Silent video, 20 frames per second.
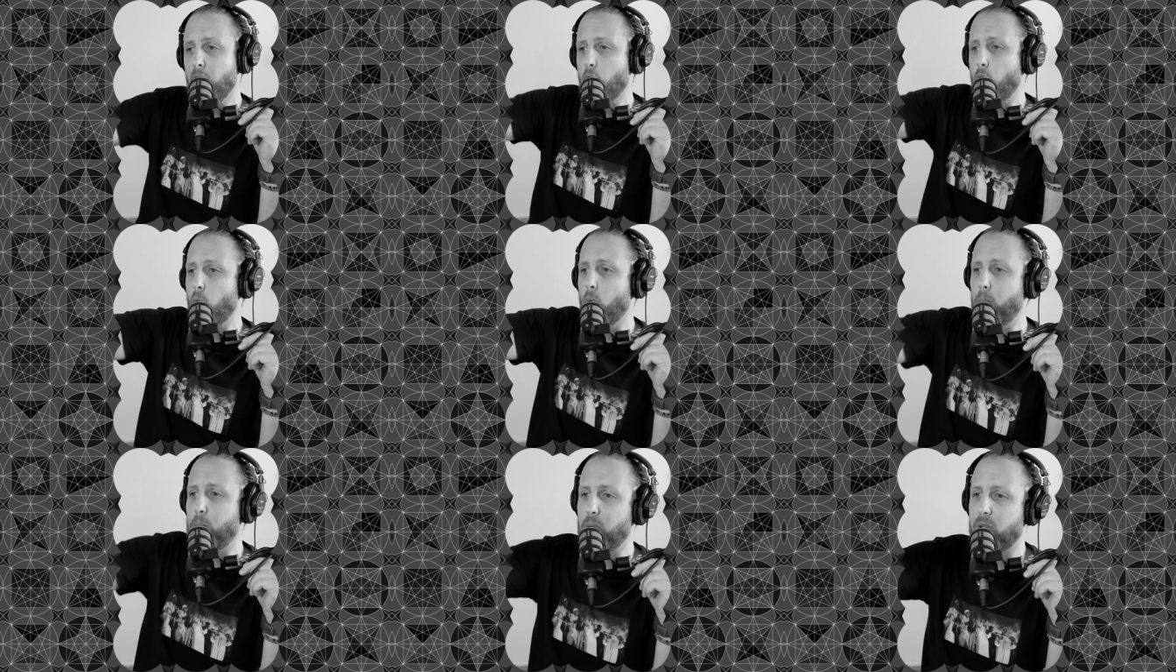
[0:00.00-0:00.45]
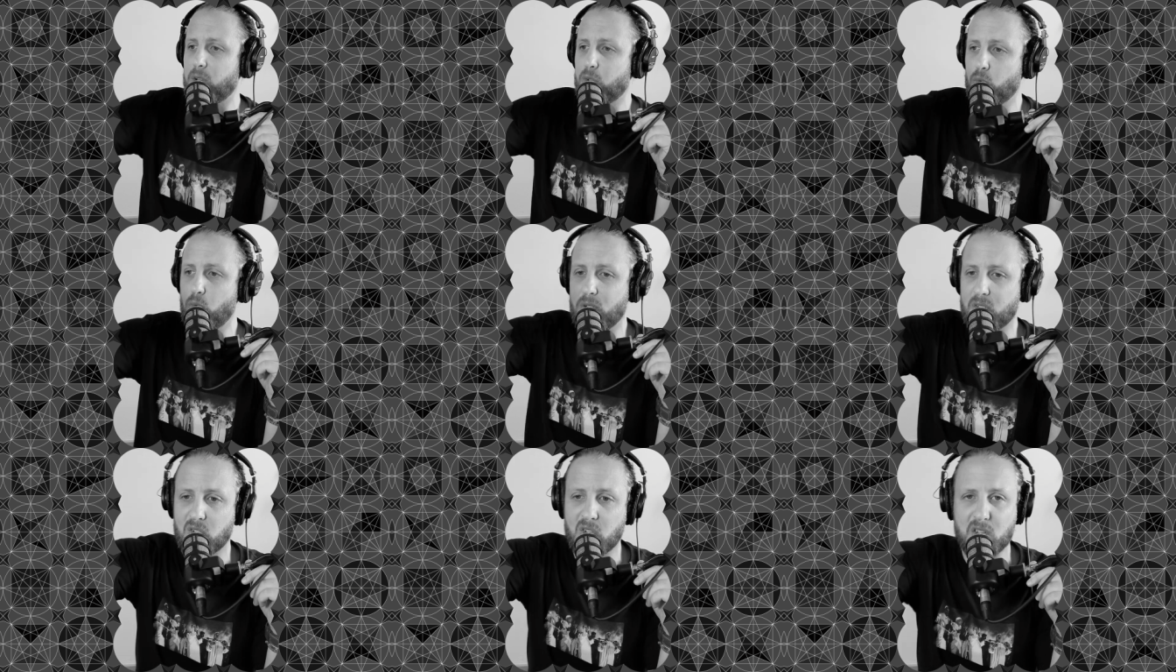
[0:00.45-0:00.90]
On
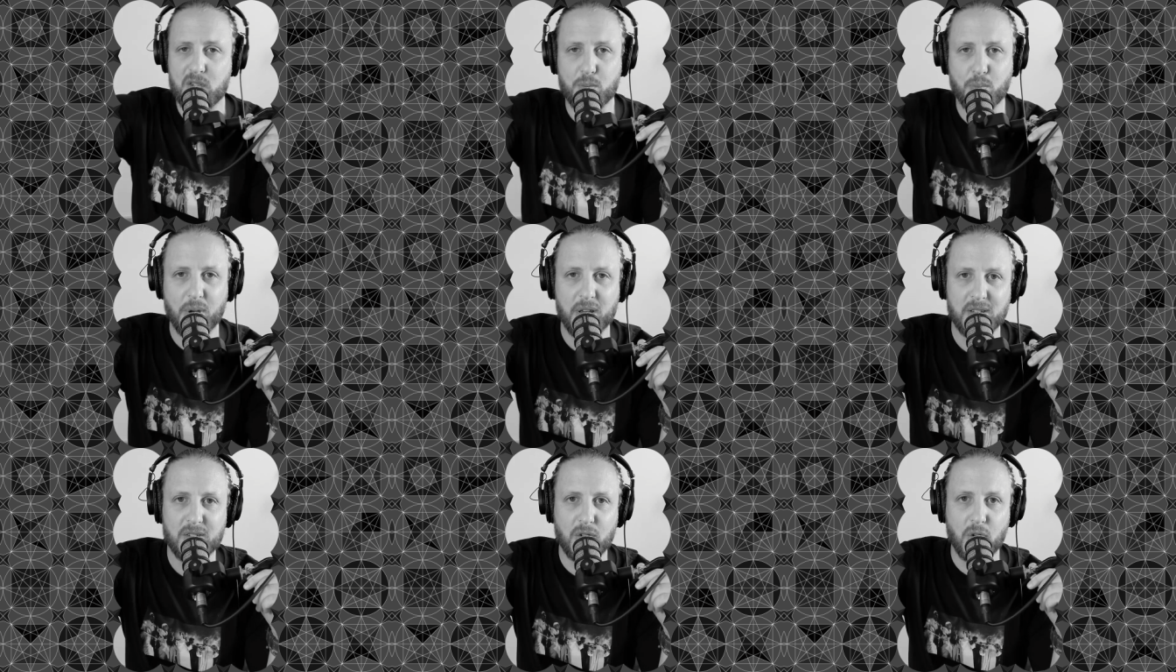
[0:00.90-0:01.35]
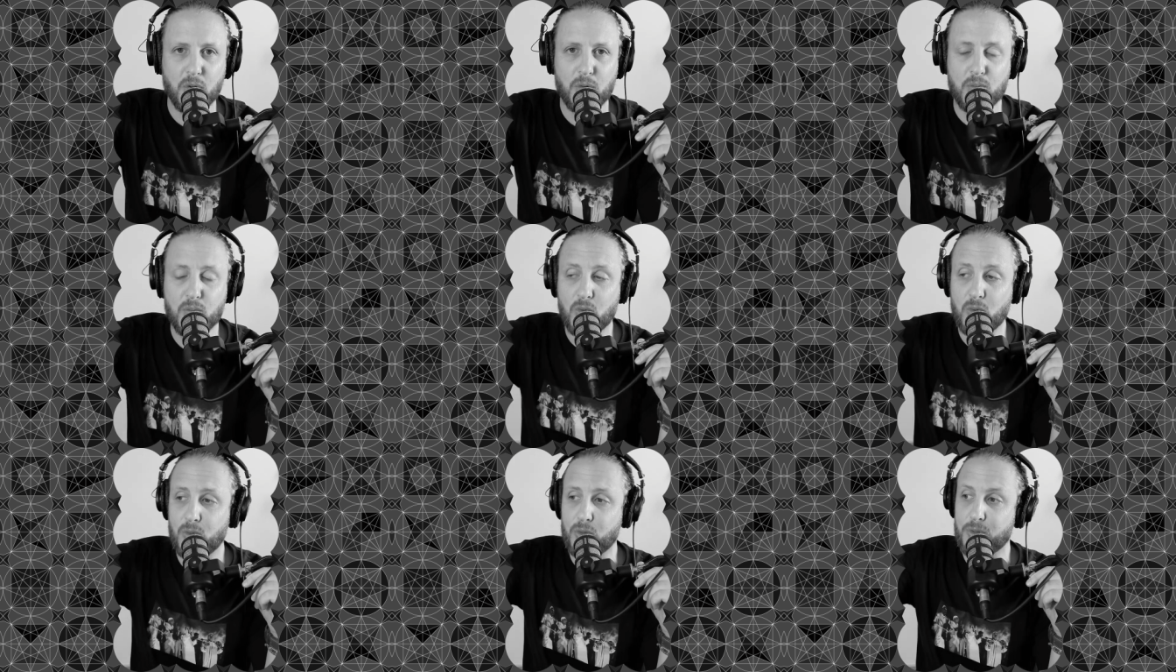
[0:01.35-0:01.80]
perçoit ce qui se passe dans le
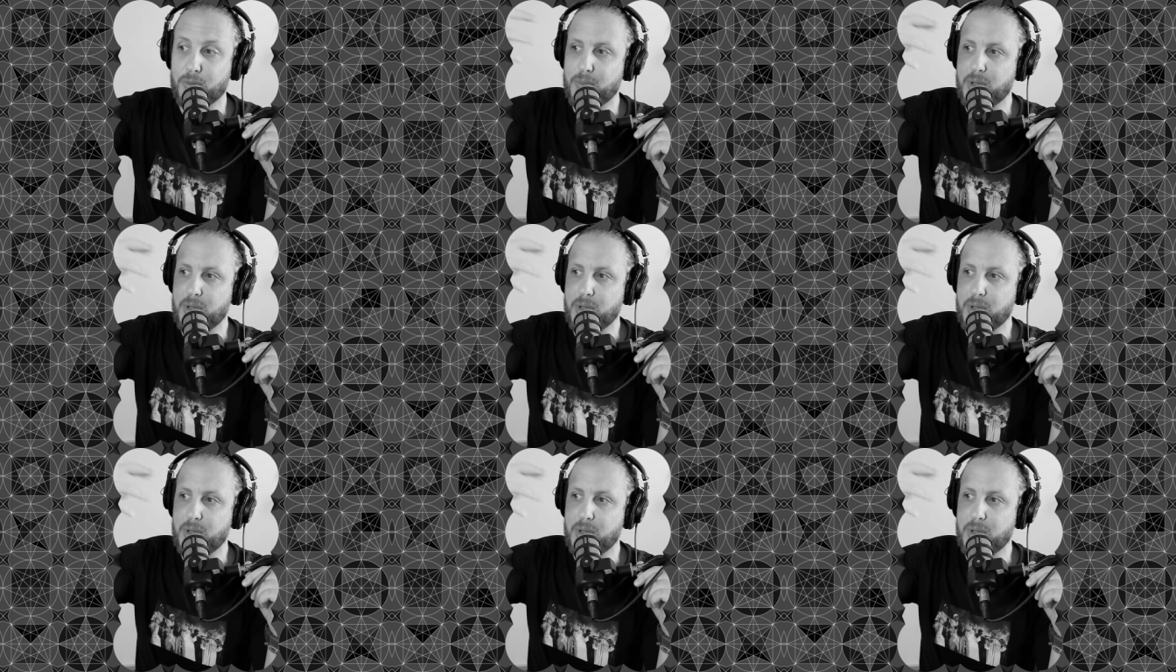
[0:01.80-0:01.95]
monde,